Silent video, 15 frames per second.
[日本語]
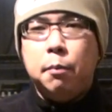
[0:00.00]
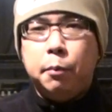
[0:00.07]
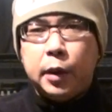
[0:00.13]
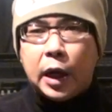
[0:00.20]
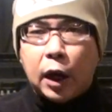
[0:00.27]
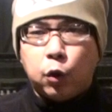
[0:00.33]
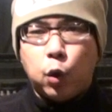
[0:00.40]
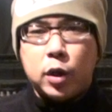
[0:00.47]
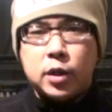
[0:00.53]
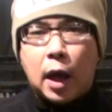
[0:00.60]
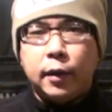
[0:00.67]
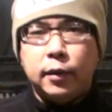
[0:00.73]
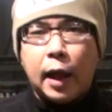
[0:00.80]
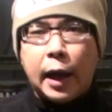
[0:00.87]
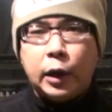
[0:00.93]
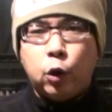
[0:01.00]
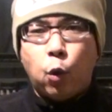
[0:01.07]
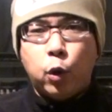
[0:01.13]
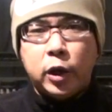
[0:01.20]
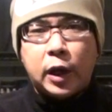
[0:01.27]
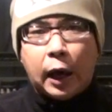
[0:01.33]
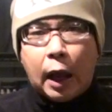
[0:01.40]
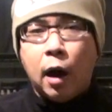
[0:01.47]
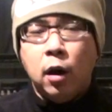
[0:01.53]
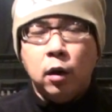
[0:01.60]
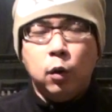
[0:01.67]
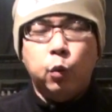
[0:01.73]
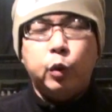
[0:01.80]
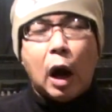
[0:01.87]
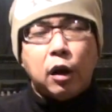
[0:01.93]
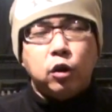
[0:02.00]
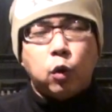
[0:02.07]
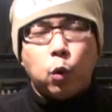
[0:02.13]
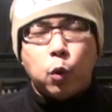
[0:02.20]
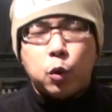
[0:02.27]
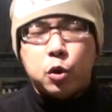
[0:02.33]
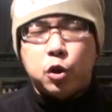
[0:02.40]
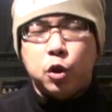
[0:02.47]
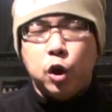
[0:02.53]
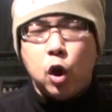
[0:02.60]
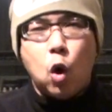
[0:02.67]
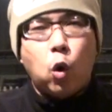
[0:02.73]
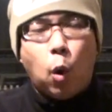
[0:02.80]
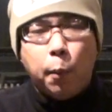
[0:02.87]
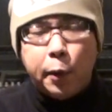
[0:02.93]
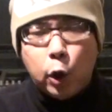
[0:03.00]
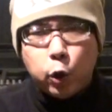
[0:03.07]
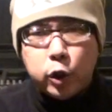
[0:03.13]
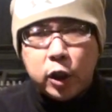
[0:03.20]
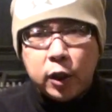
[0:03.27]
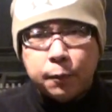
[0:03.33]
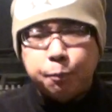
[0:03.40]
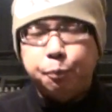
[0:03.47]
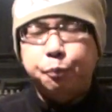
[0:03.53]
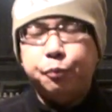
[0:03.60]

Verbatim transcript: 帝へ三大の折から深くこの薬を米置き